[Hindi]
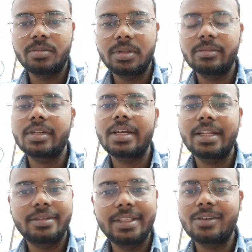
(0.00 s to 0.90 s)
ऑफिस में जाओ
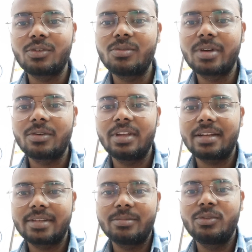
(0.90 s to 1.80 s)
अरे सीधे क्रोम करो
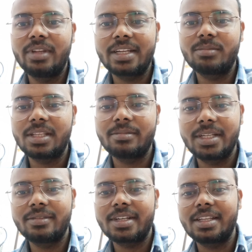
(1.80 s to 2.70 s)
यार सब दुनिया की मतलब
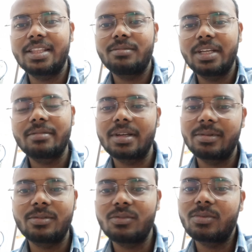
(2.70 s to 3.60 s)
टेंशन खत्म एक बार
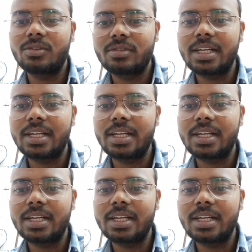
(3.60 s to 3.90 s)
में क्रोम करो